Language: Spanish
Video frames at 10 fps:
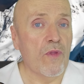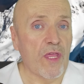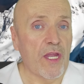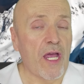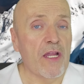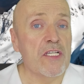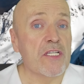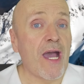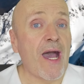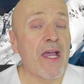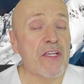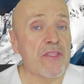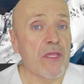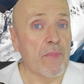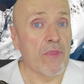cereales a
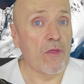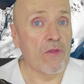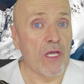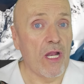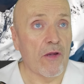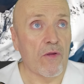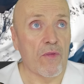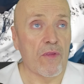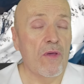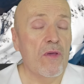excepción del arroz,